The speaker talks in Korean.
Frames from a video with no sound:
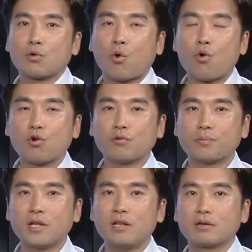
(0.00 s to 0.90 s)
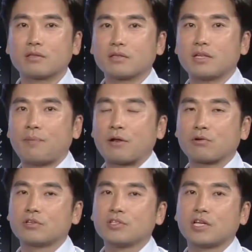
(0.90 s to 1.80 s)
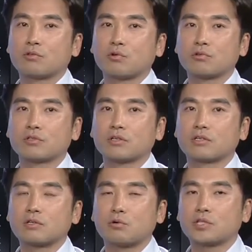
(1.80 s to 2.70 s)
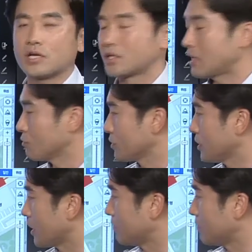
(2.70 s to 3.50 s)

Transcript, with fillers: 고급 인력들이 바로 근처에 들어오는 그 큰 호재가 기다리고 있기